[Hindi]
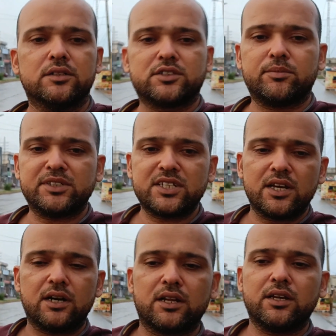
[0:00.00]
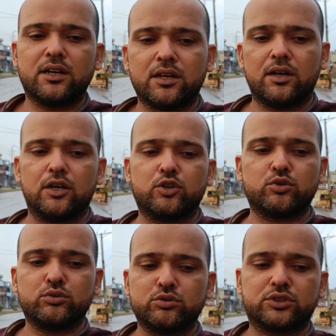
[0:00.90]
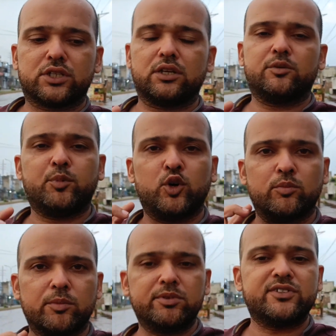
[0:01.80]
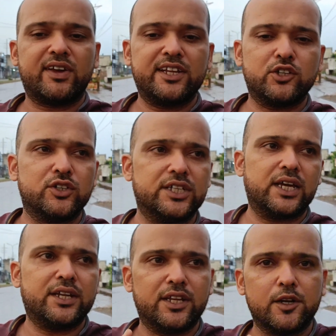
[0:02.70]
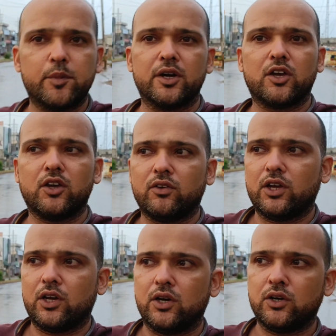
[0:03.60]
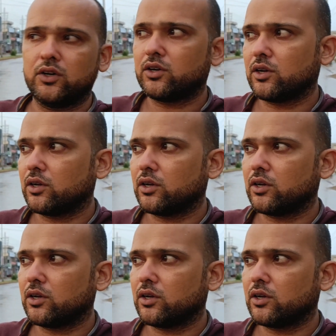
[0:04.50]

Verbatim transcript: समझ नहीं आ रही यार क्या करूँ उसके पाँव में भी स्वेलिंग हुई है नील पड़ गए हुए हैं और